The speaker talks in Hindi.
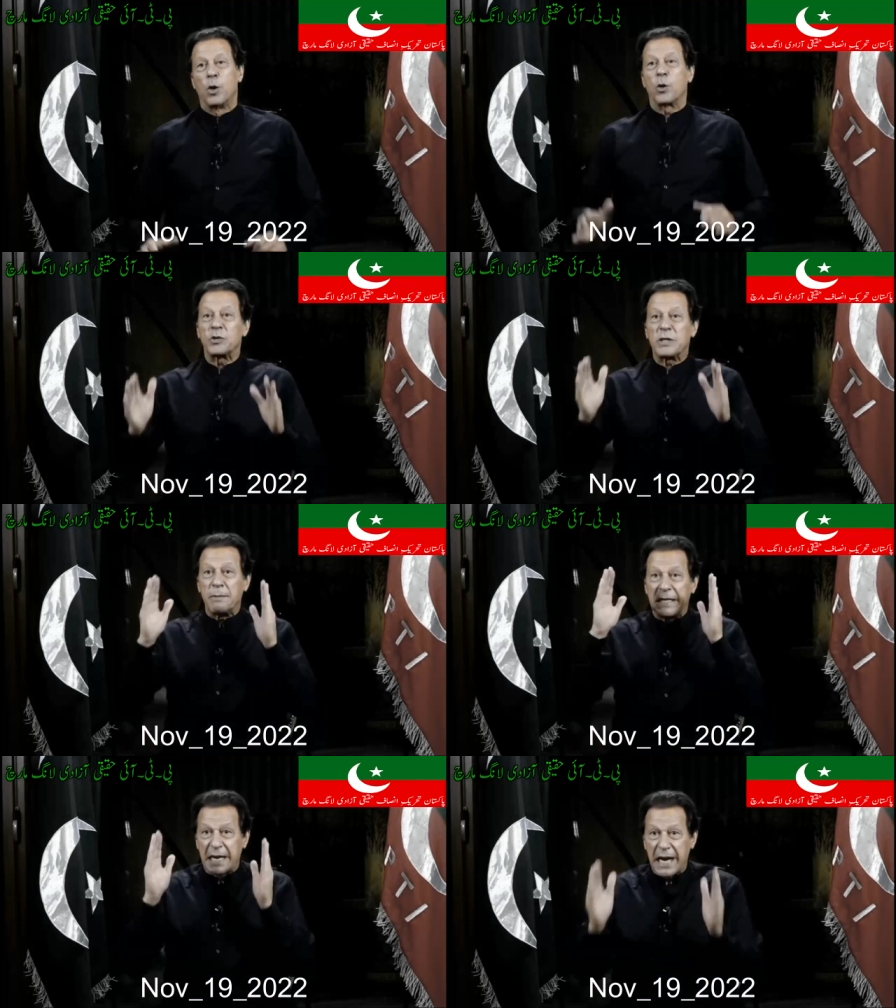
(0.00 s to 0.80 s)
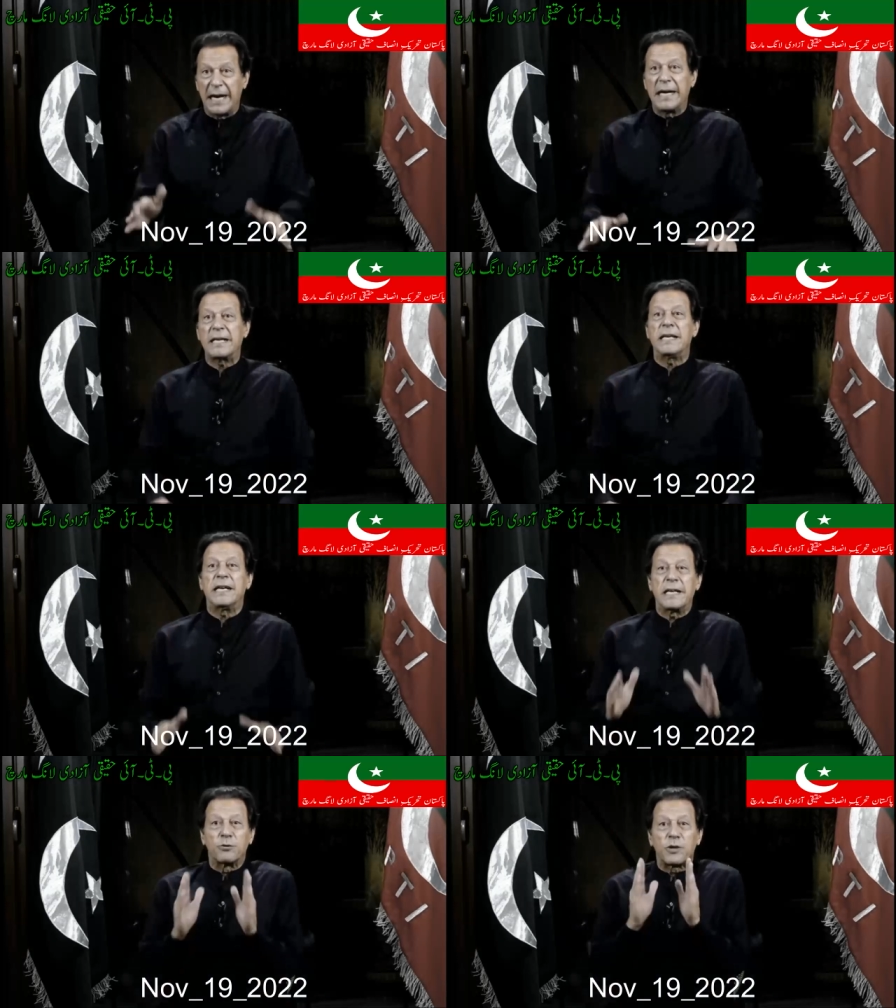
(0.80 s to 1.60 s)
और उसके बाद डराने के
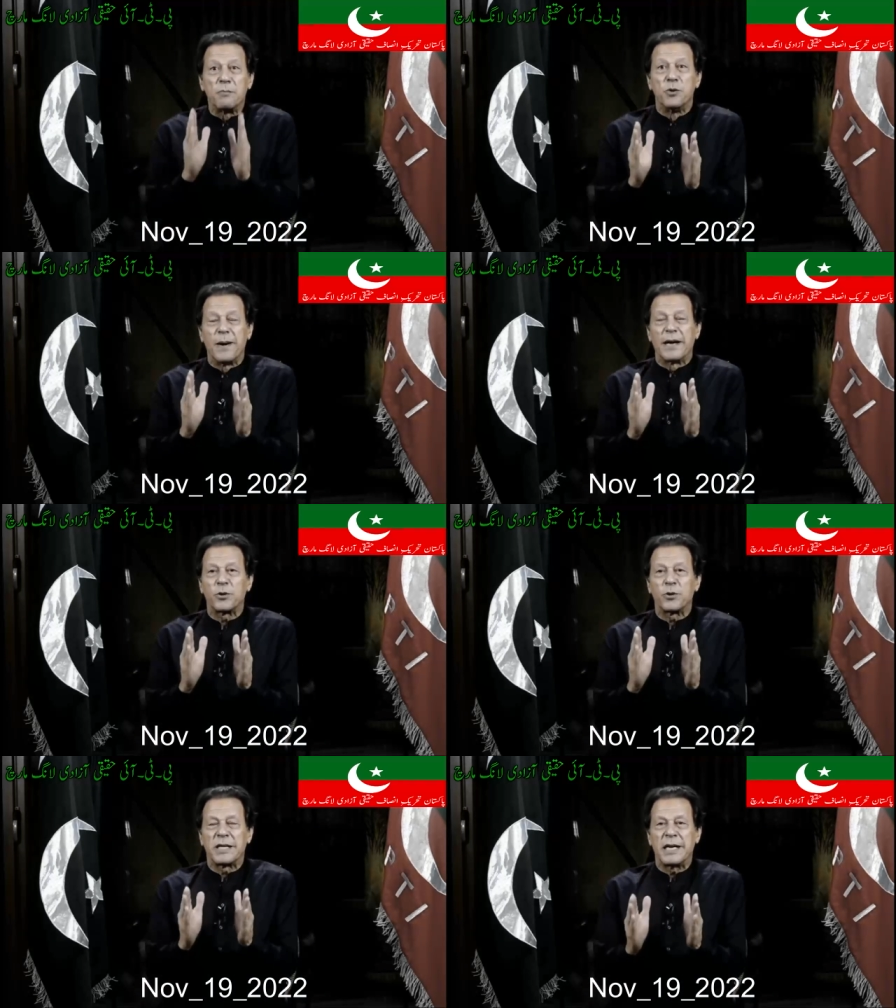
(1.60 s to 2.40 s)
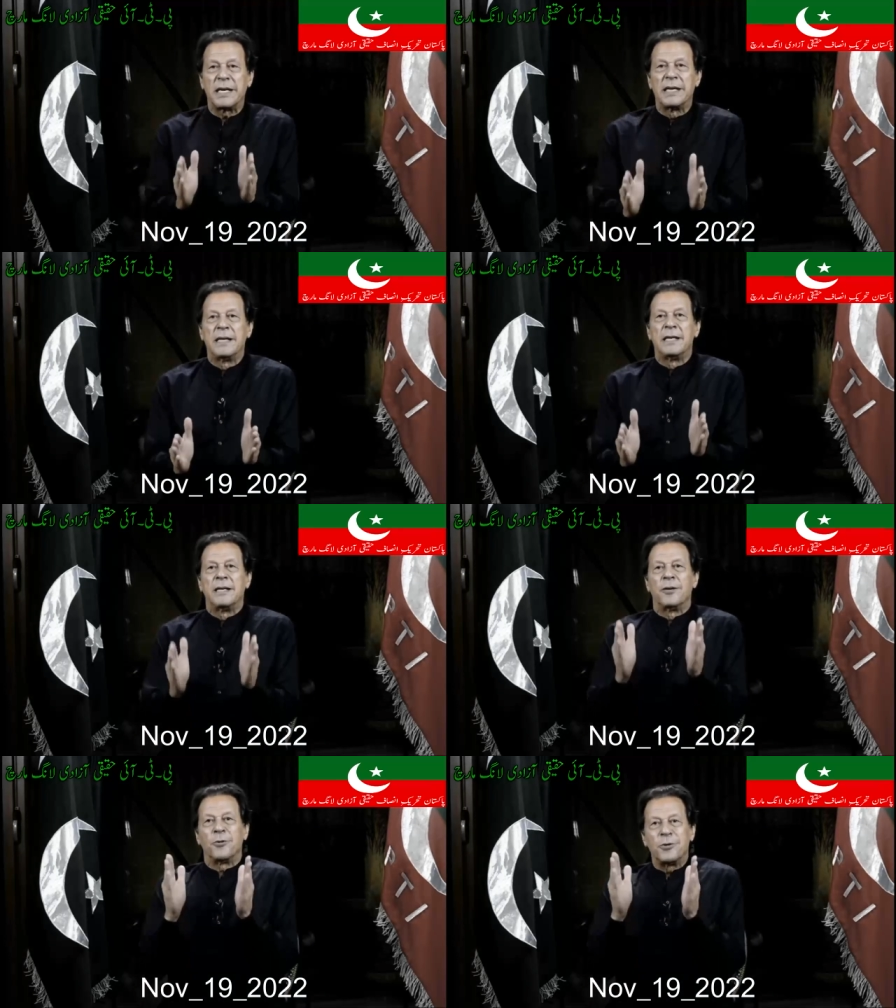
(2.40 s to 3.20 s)
लिए कि उसका मुंह बंद हो जाए
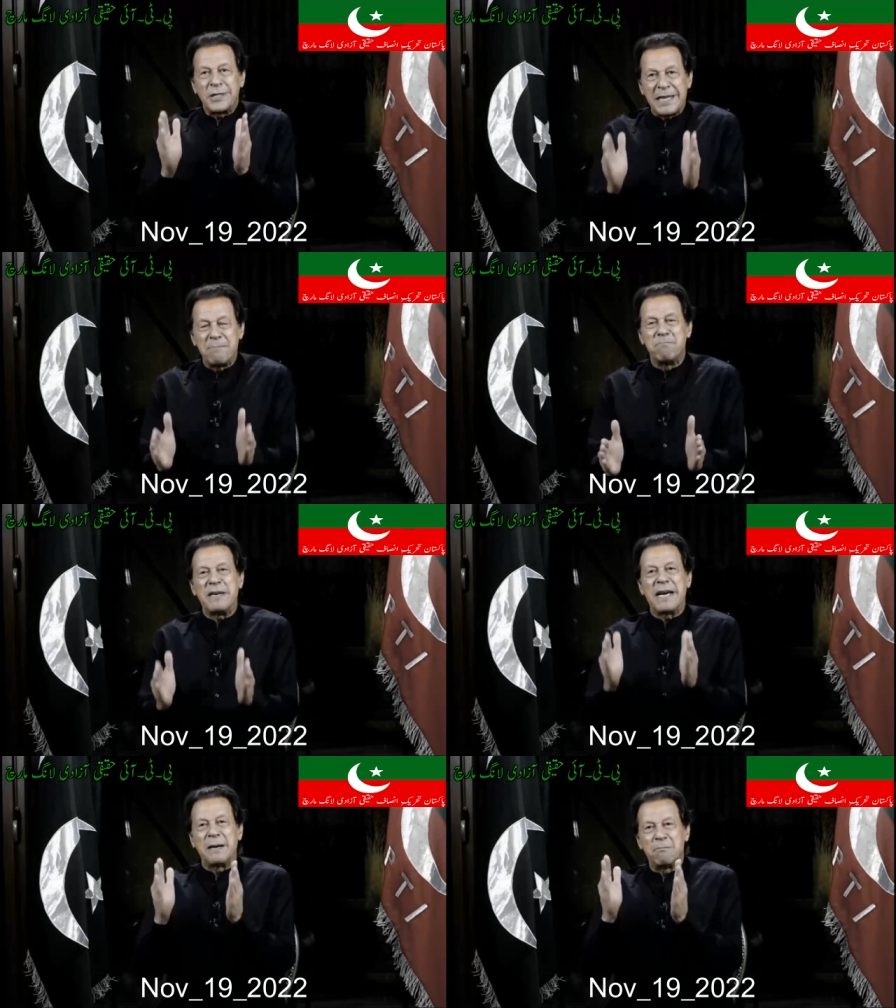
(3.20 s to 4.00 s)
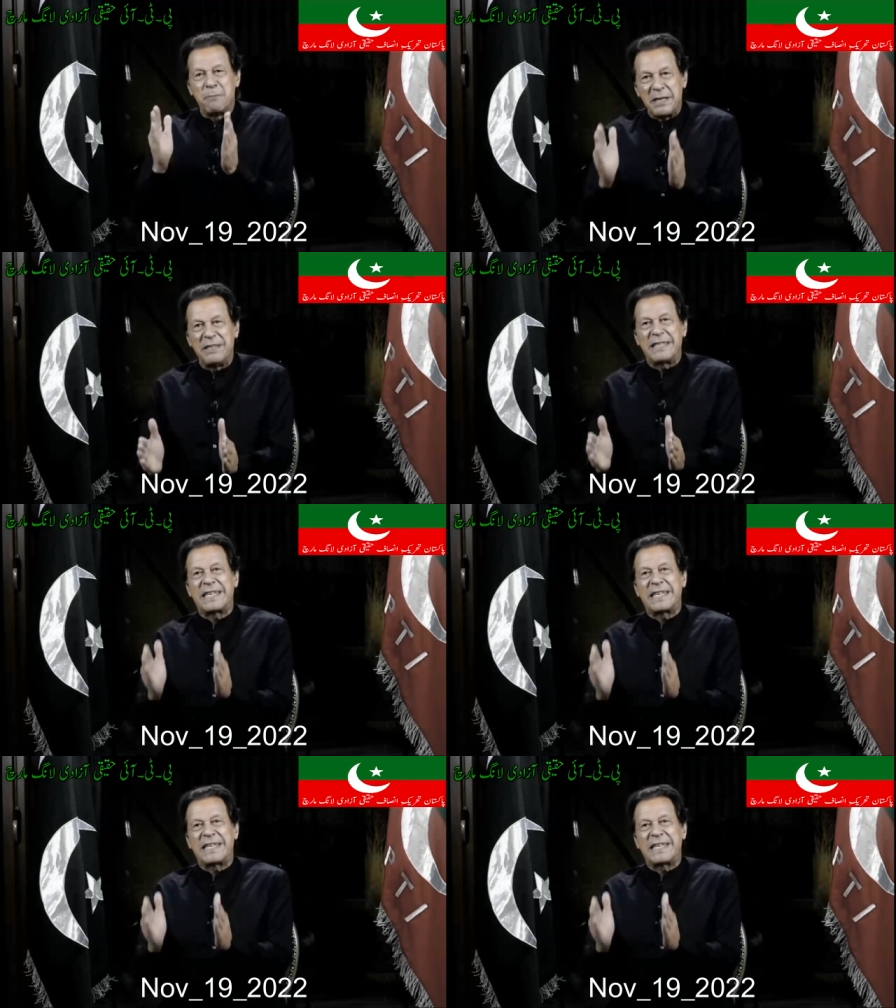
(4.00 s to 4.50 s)
उसके मियां बीवी